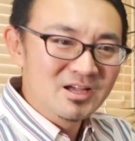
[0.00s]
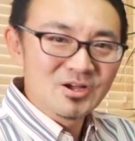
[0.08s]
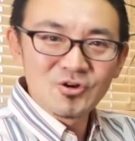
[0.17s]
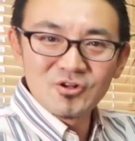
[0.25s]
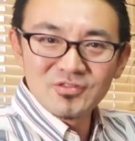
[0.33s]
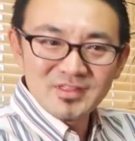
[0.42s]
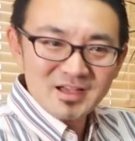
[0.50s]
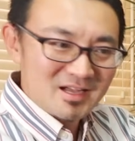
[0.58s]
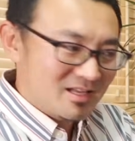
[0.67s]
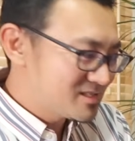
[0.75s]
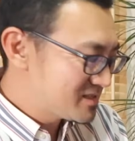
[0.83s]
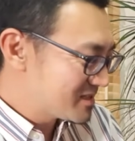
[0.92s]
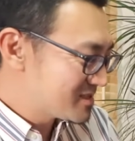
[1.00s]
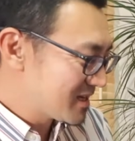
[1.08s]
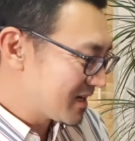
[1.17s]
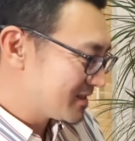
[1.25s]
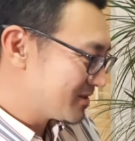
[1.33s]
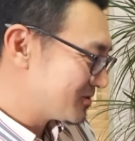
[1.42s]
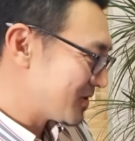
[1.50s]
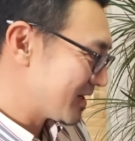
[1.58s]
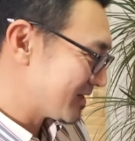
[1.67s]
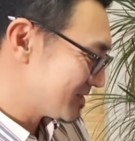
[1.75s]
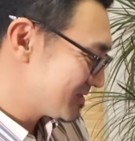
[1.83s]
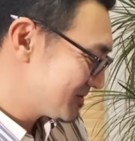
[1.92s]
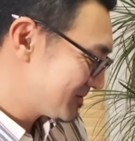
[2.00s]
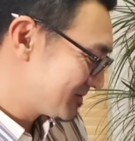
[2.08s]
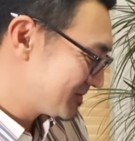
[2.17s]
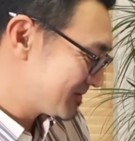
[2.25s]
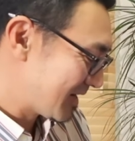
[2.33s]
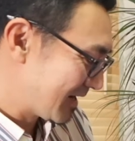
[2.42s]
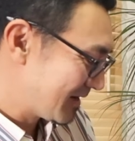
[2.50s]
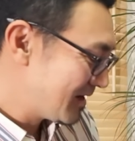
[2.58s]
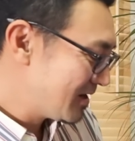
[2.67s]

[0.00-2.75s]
こんな感じで繋がってくるわけです。はい、